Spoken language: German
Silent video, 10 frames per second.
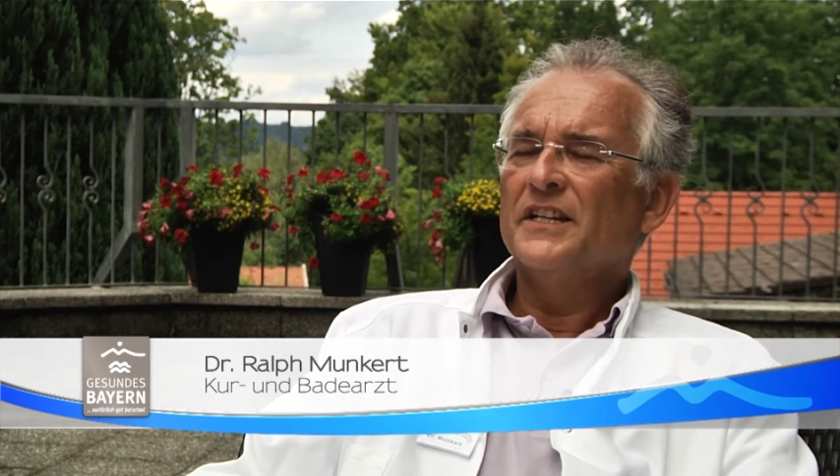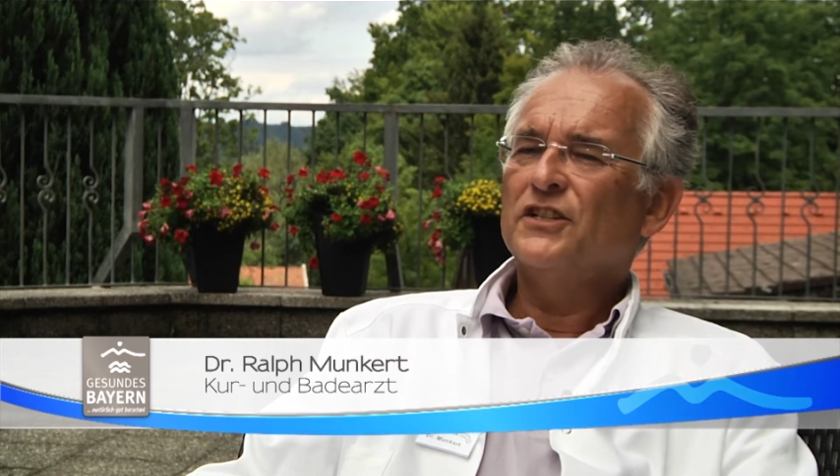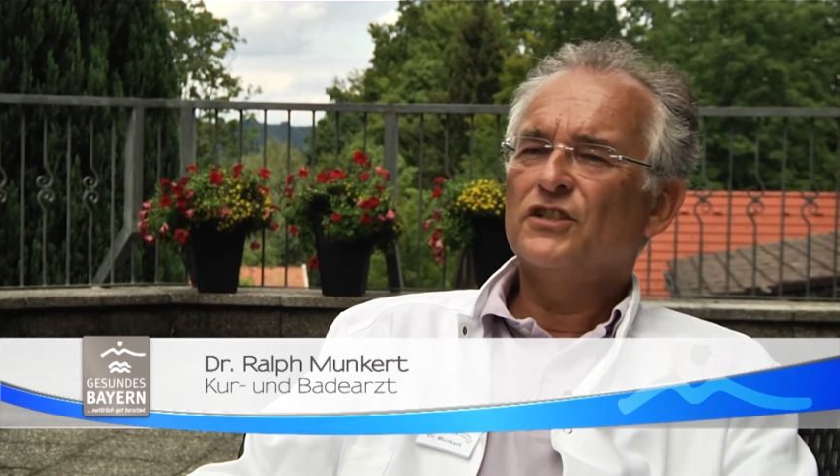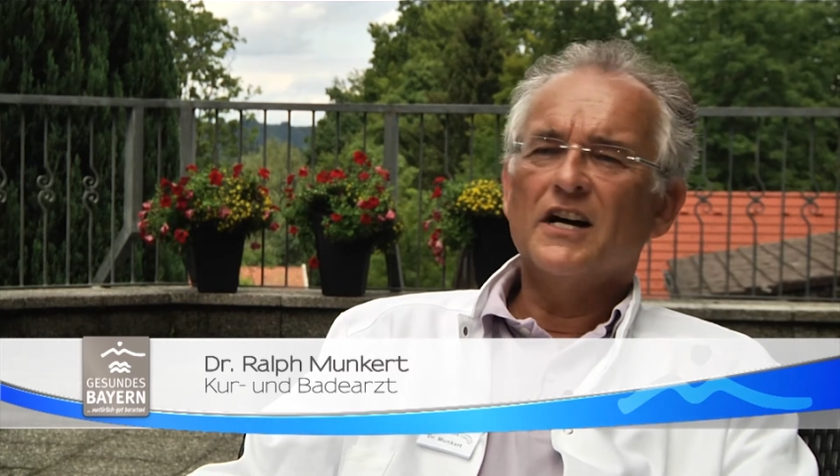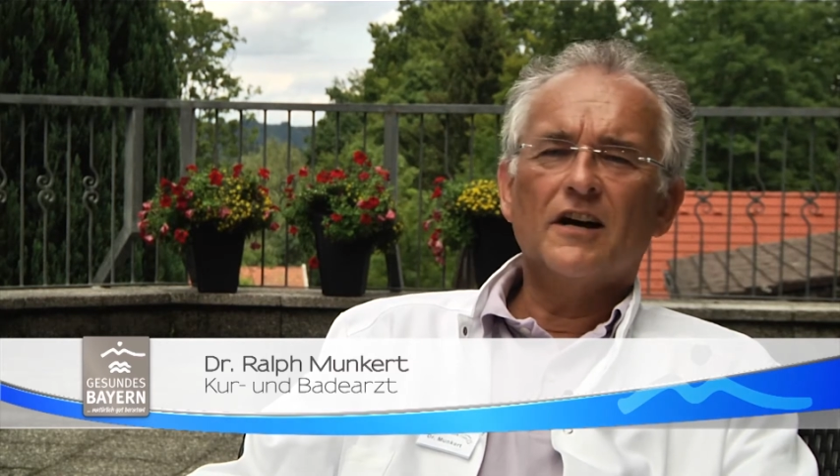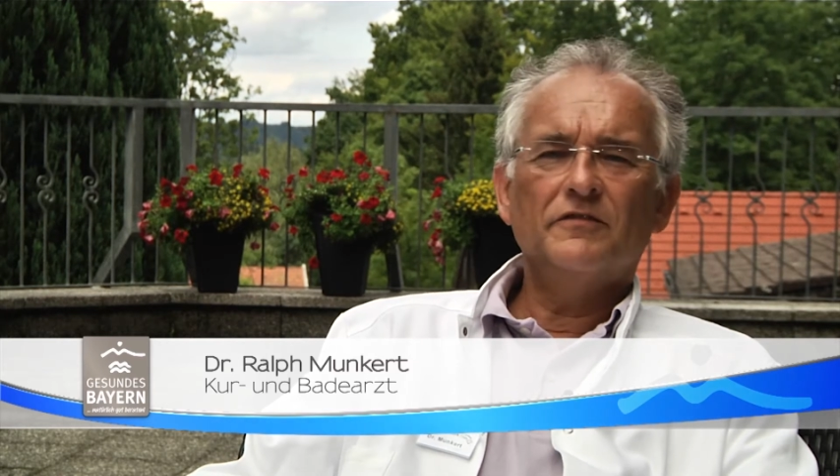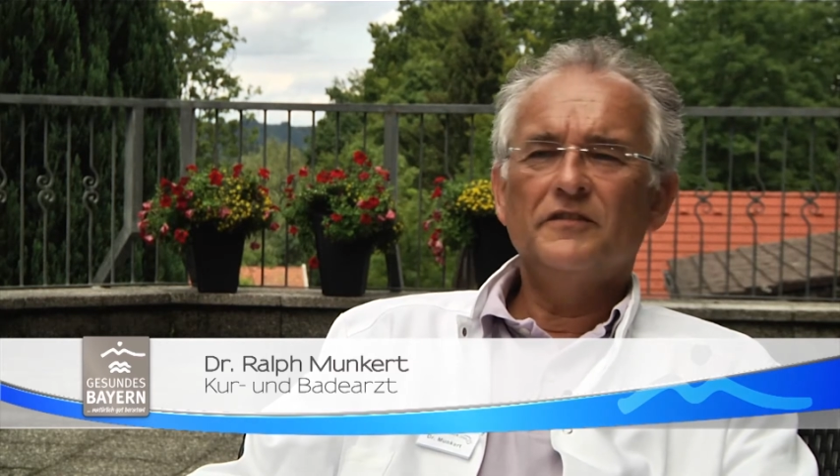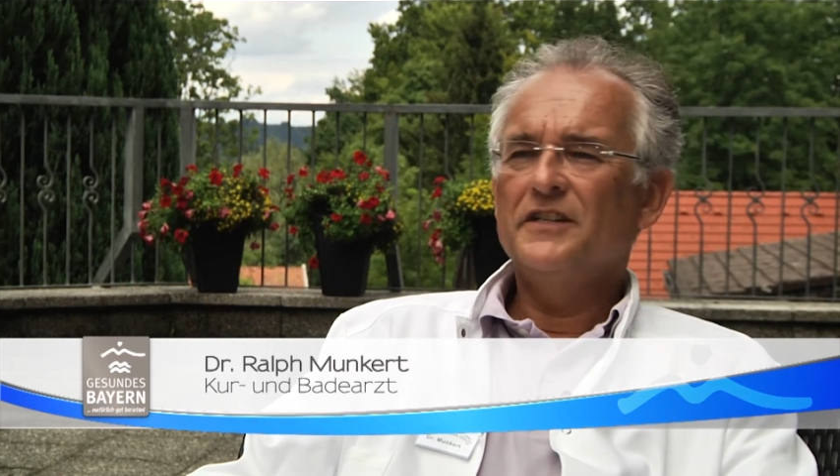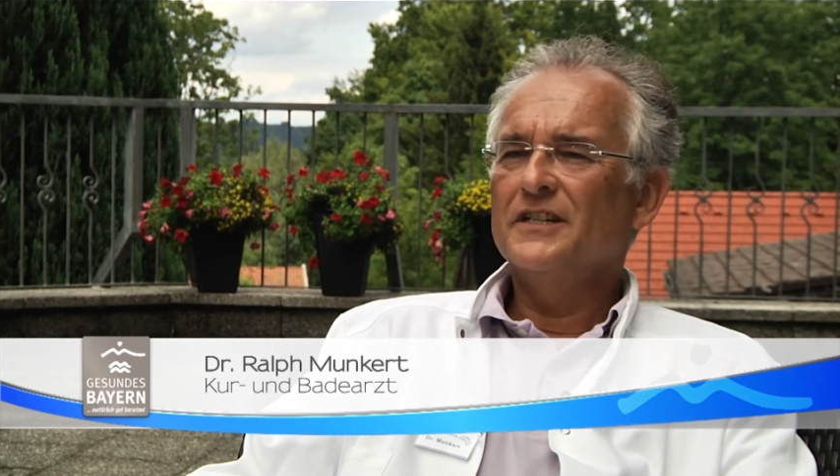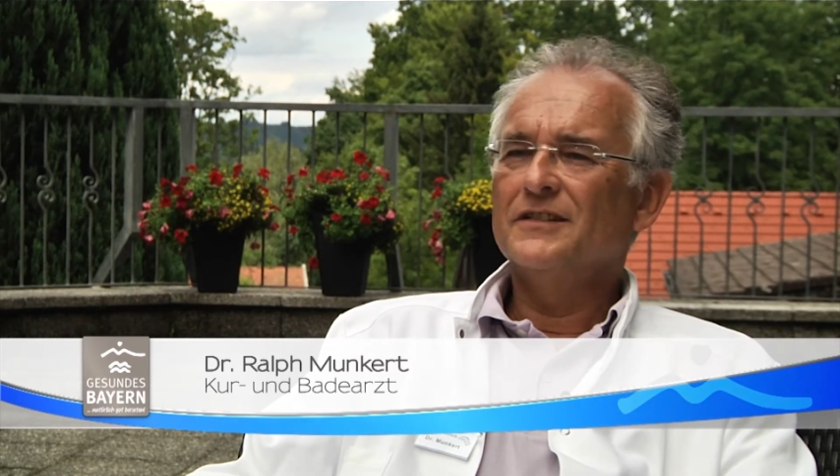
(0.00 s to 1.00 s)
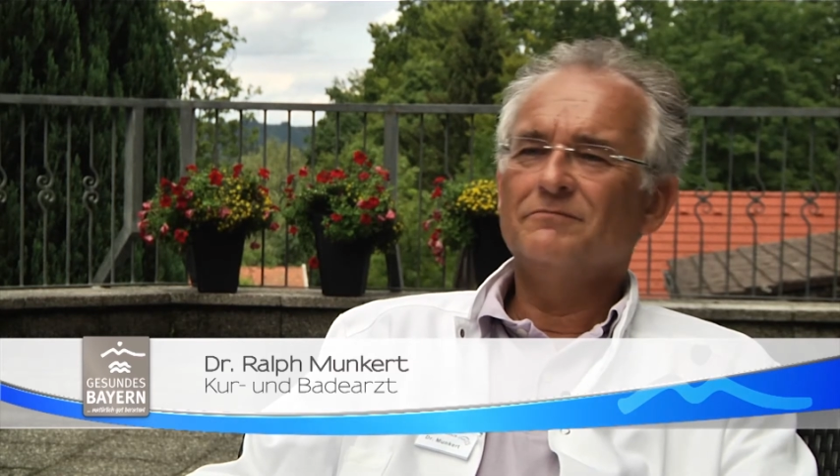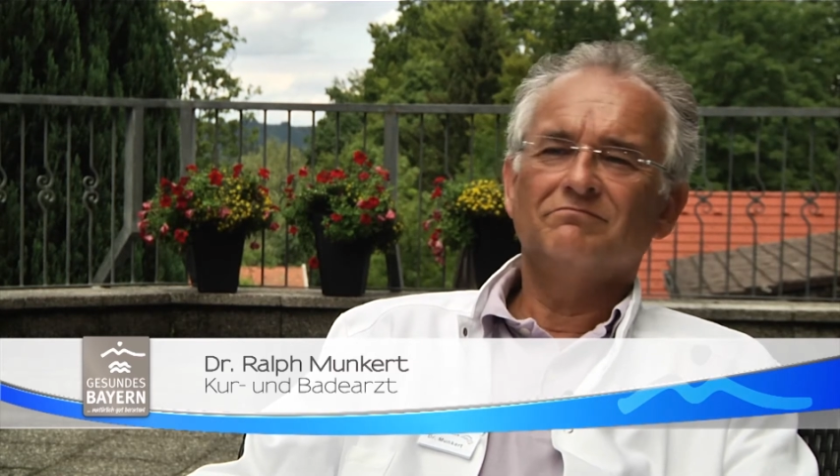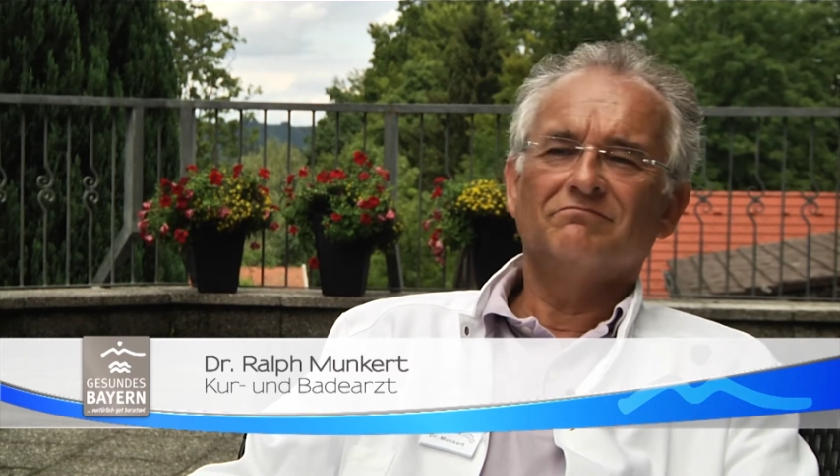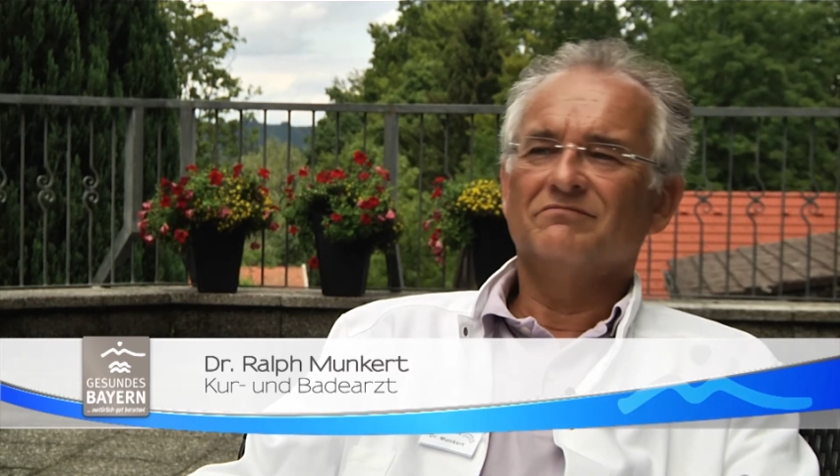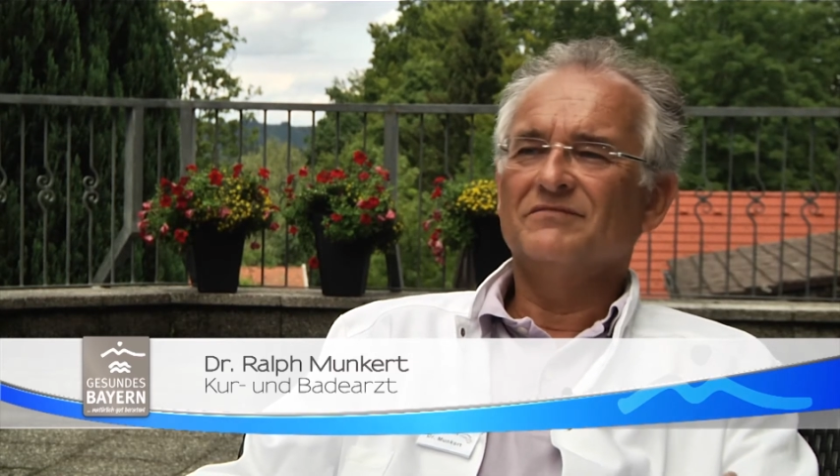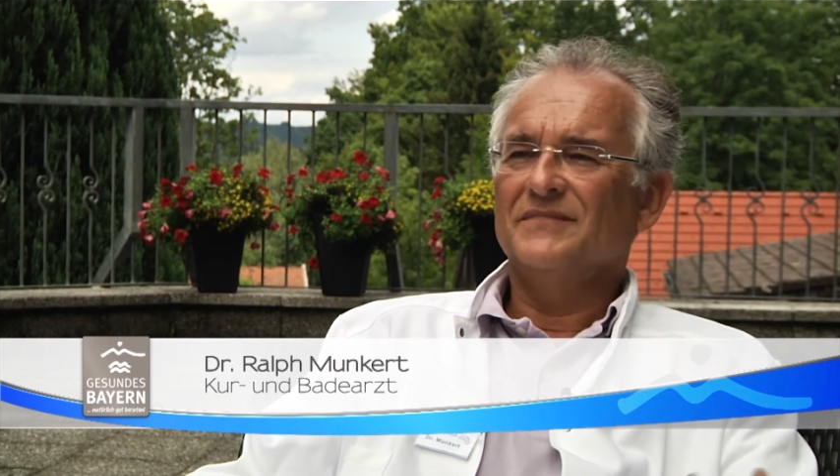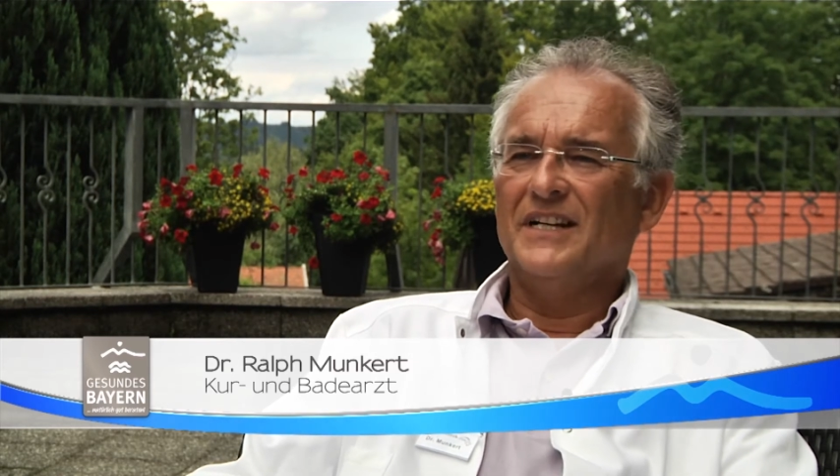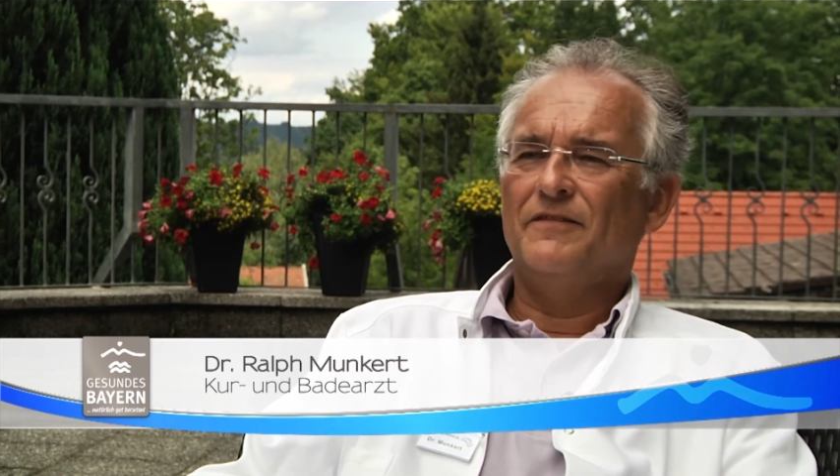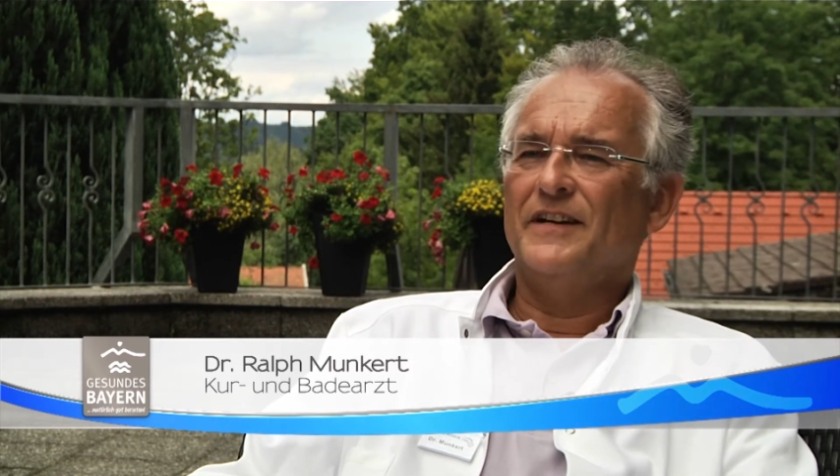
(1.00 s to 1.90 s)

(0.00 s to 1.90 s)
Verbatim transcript: die schlafen hier ja,